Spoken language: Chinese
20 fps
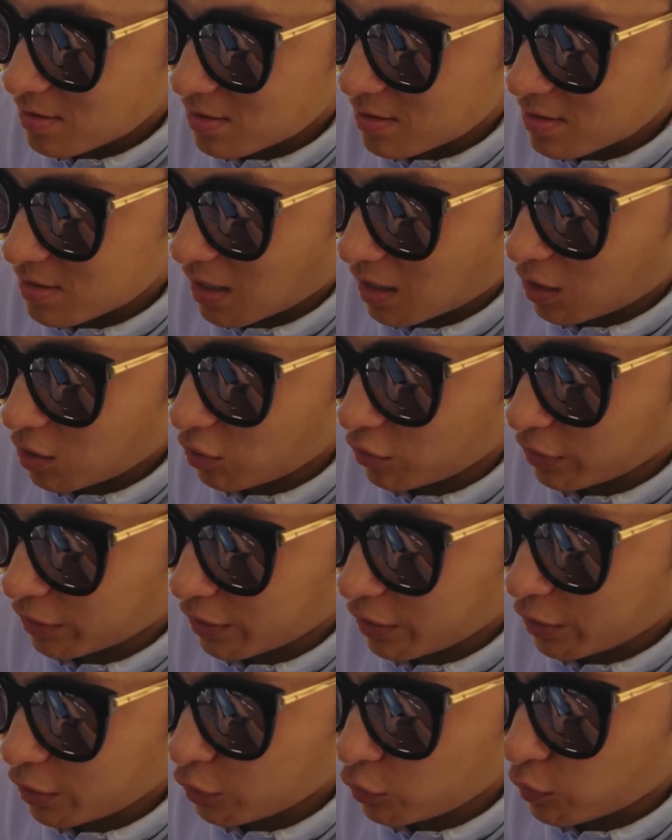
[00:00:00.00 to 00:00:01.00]
然后你可
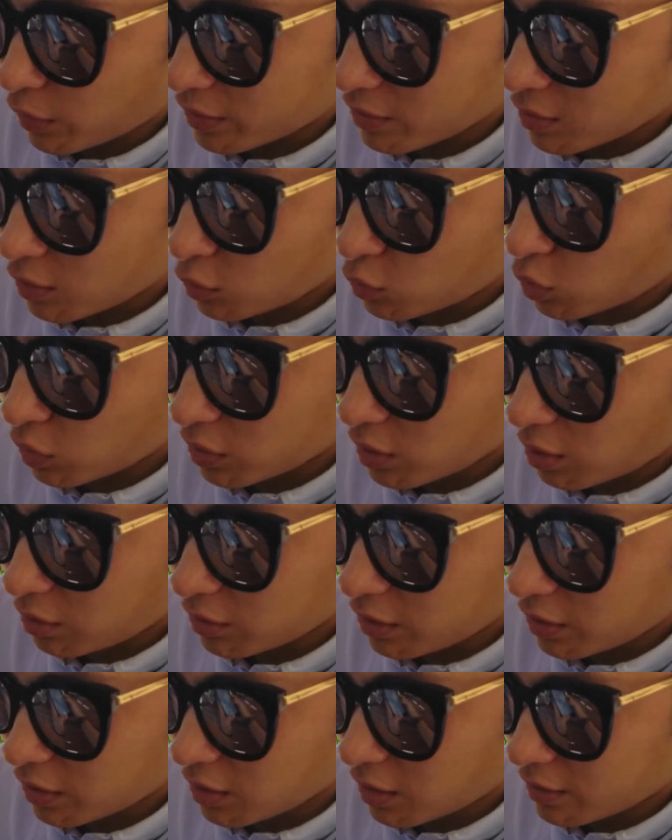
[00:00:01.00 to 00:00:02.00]
以选择存到
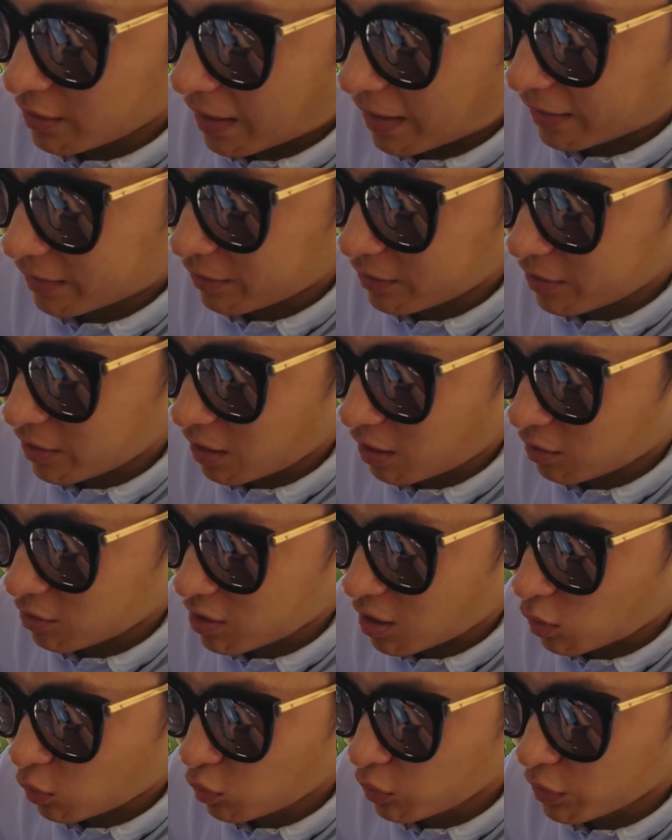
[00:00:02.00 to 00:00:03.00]
你的哪一个银行
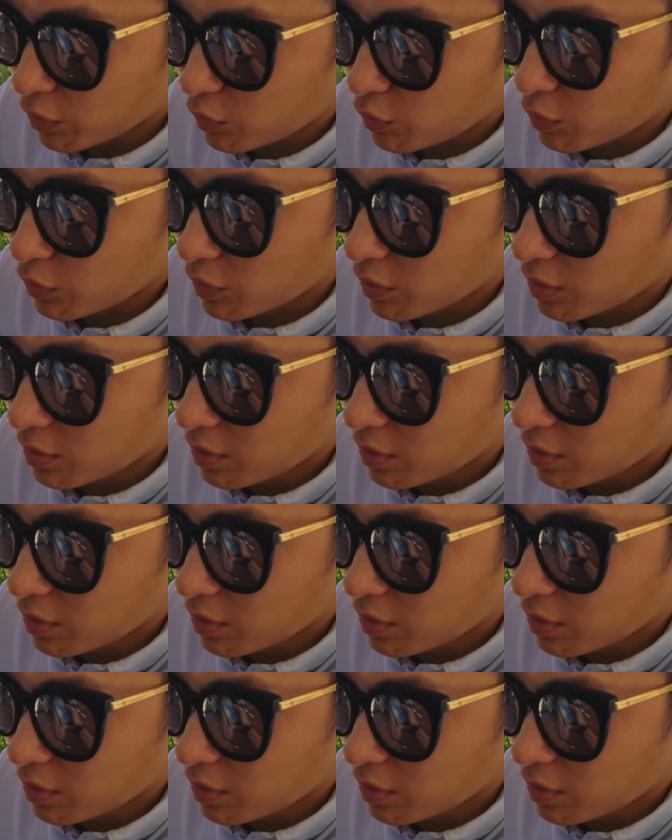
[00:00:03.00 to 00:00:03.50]
账户里去。